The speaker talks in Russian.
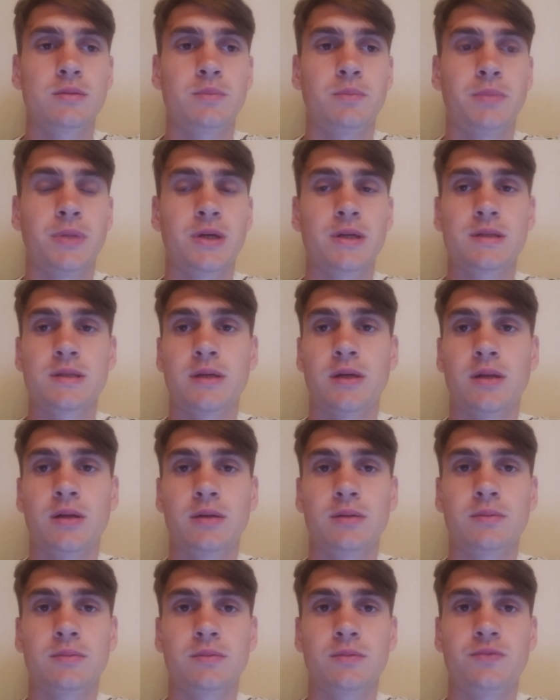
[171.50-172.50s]

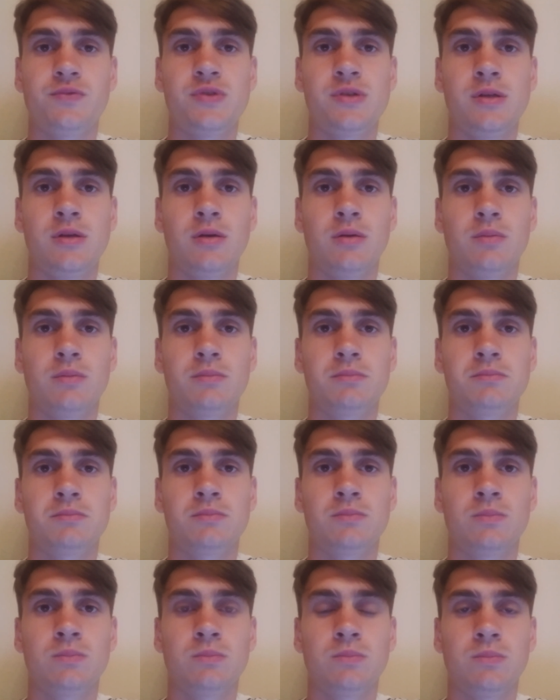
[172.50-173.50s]
показала всем
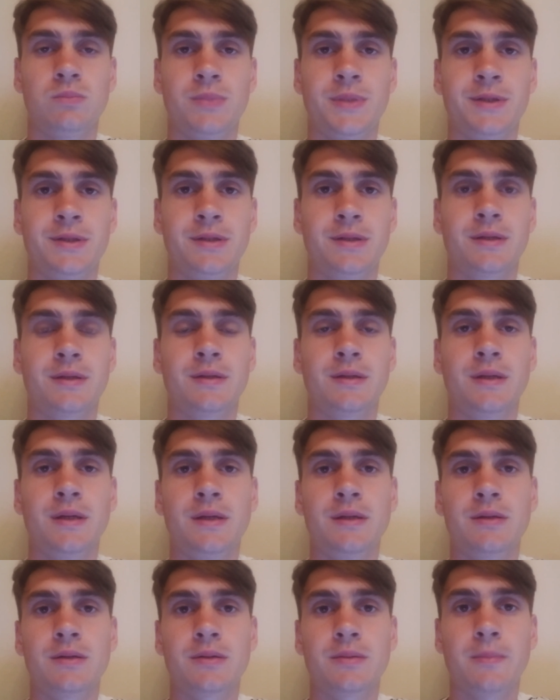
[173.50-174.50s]
этот
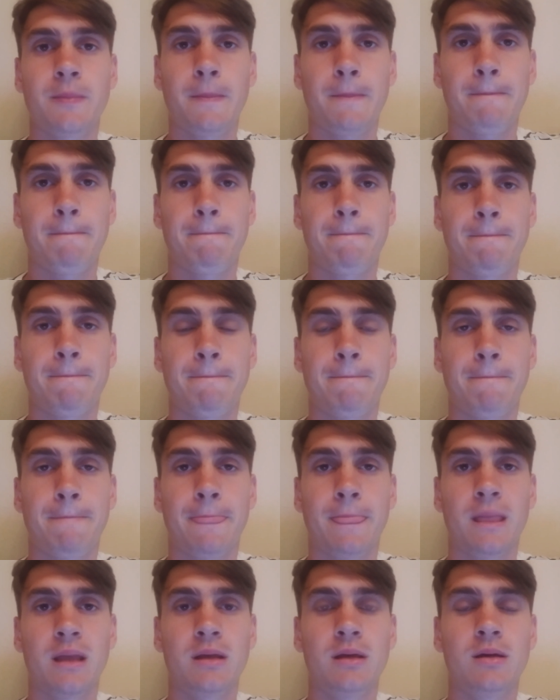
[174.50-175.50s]
контейнер,
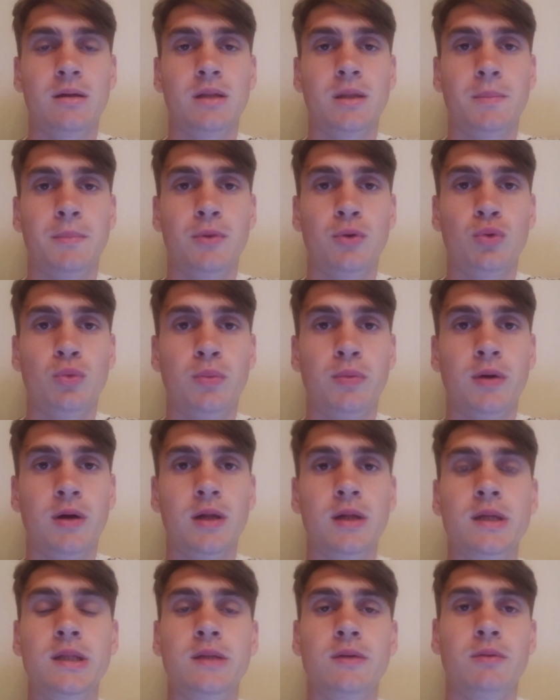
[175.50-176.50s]
где она
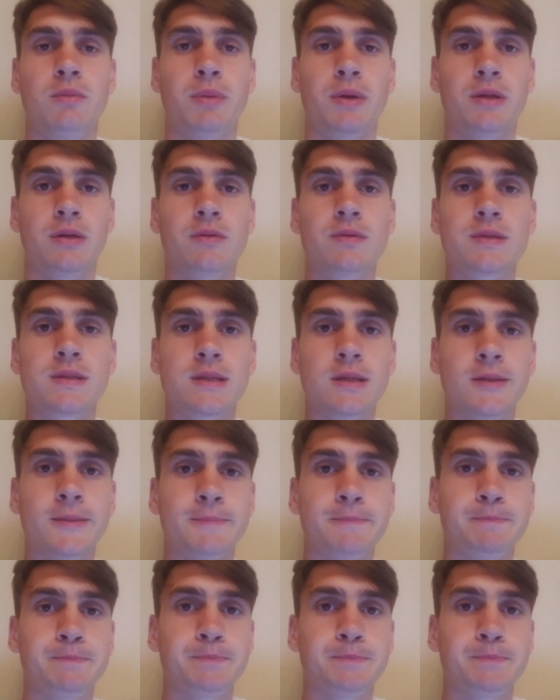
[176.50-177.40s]
покупала этого продавца.